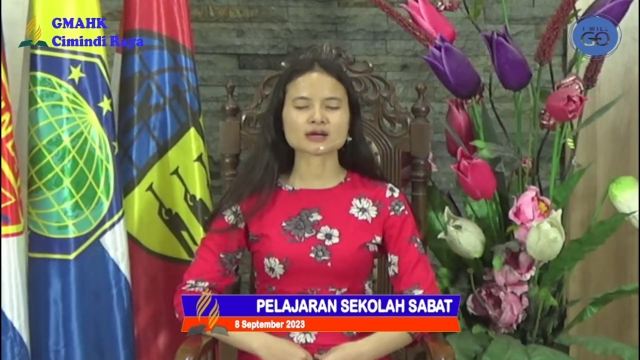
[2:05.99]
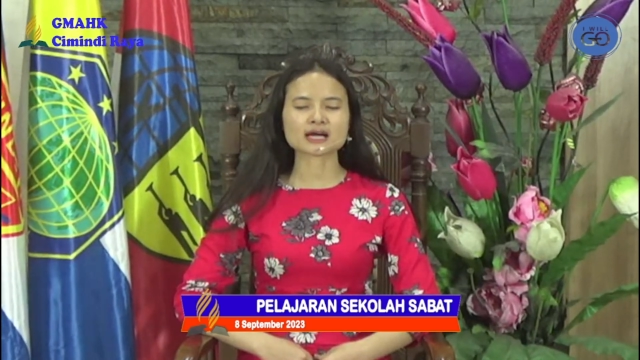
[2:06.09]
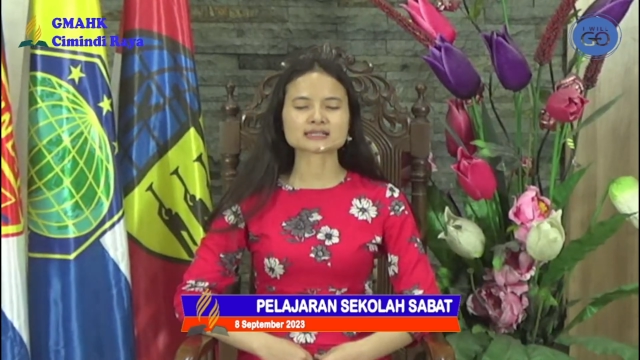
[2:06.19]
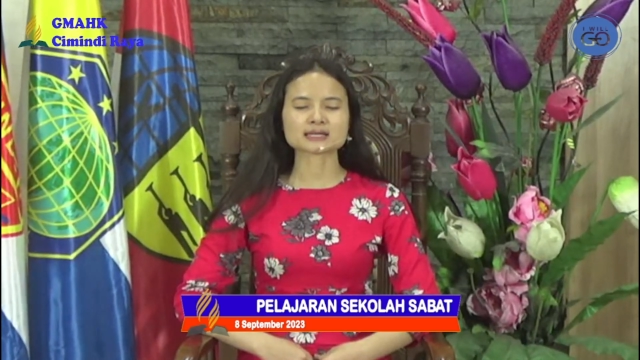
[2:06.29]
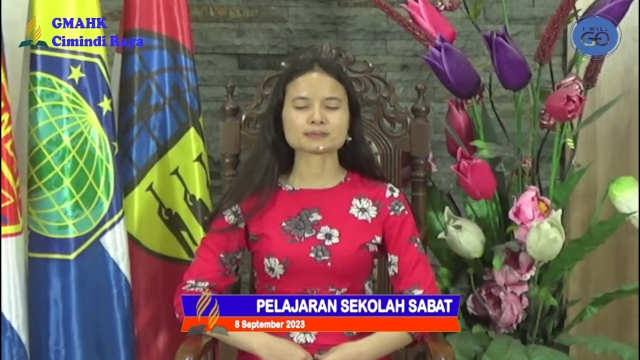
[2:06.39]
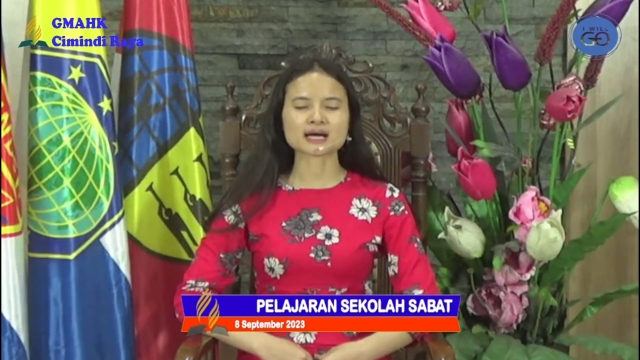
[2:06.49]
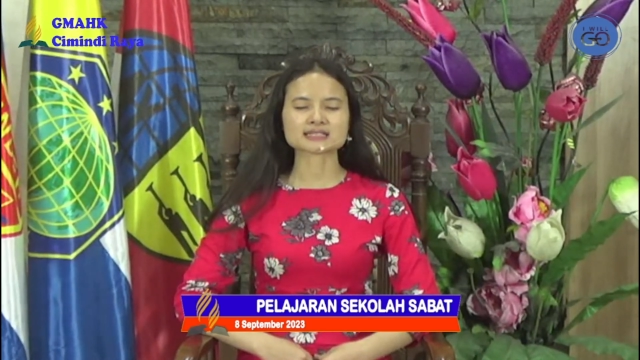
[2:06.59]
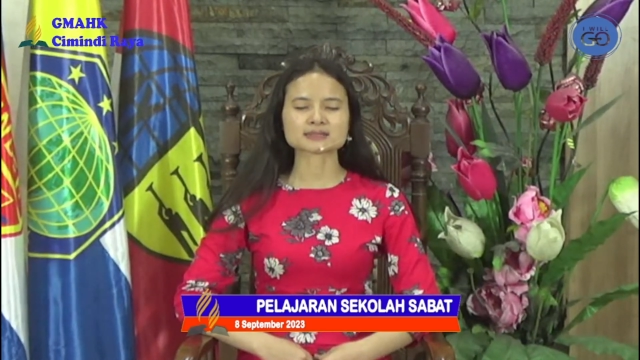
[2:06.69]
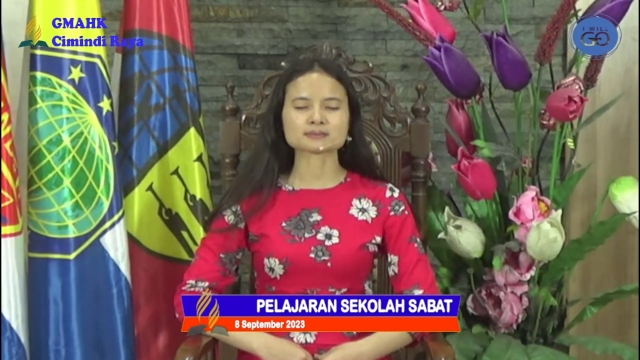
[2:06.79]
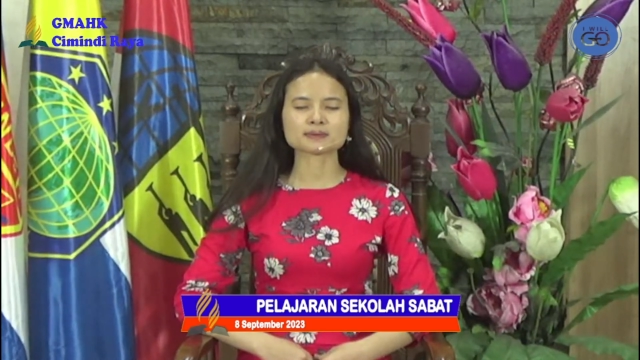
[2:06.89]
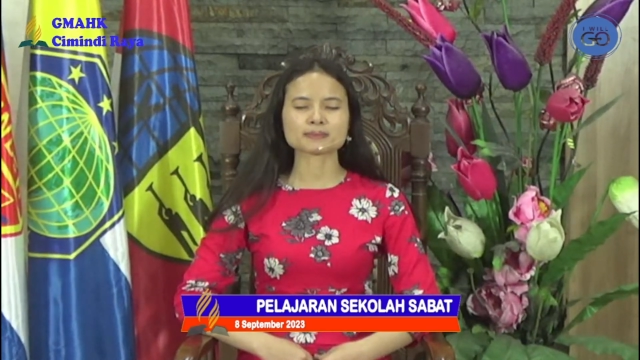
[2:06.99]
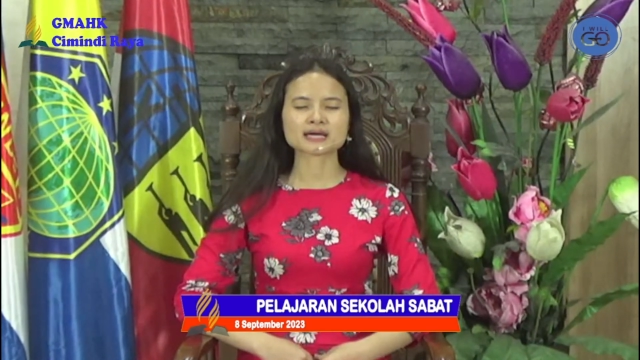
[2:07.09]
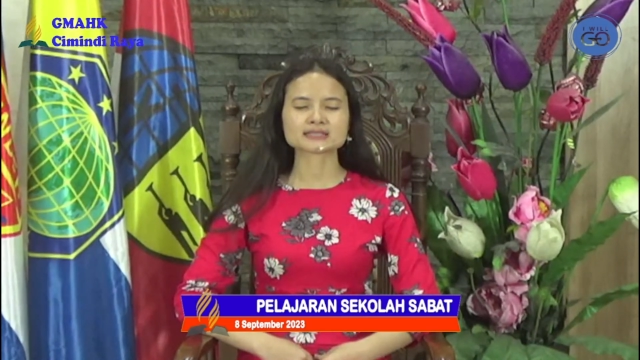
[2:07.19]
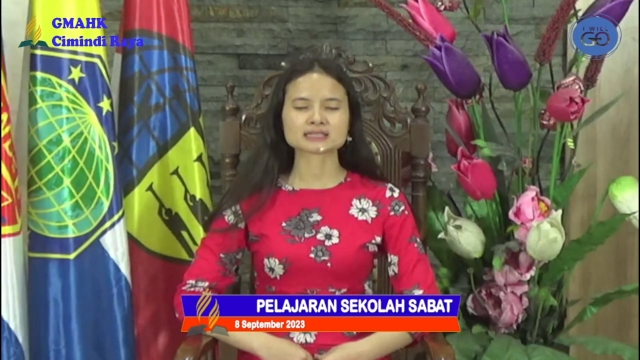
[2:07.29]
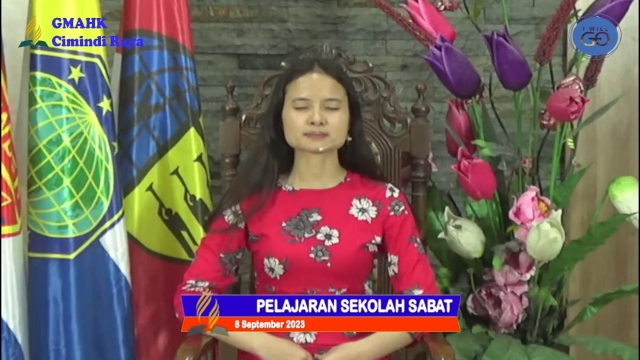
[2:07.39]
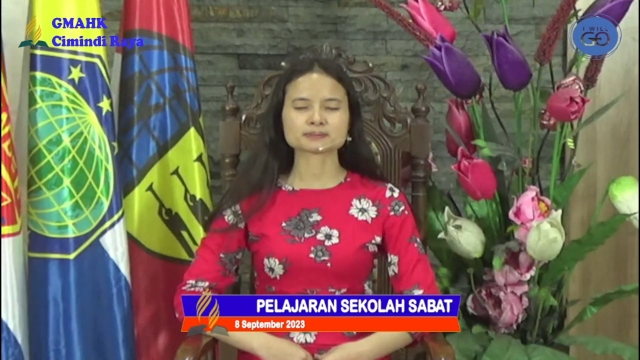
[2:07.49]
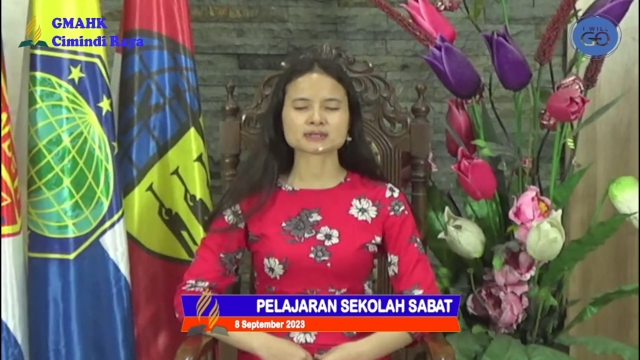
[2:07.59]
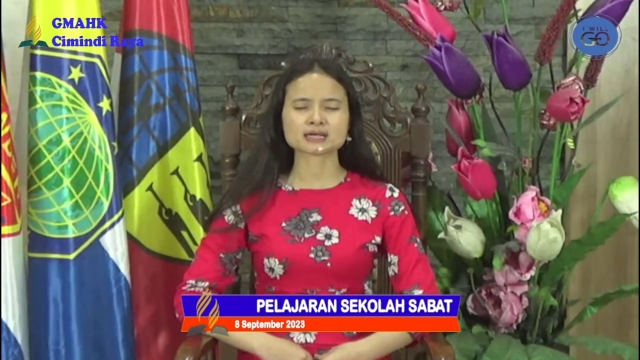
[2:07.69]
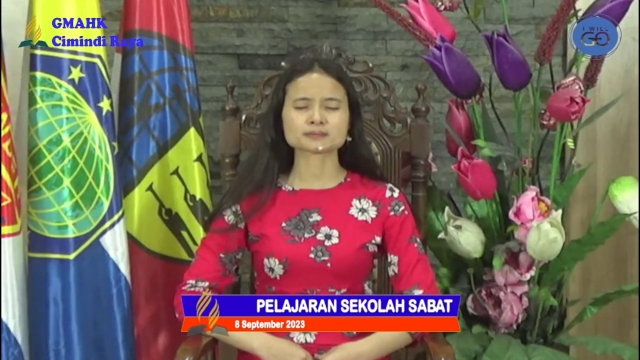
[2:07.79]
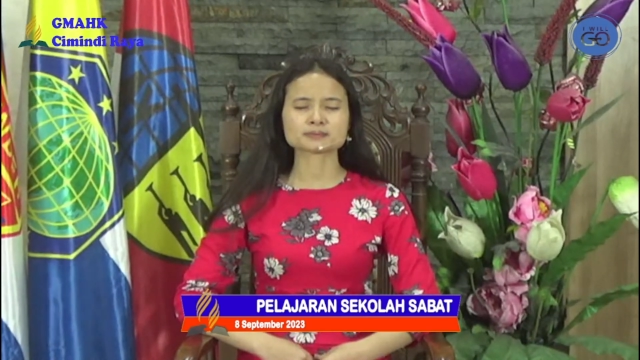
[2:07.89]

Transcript: terima kasih Bapa atas berkat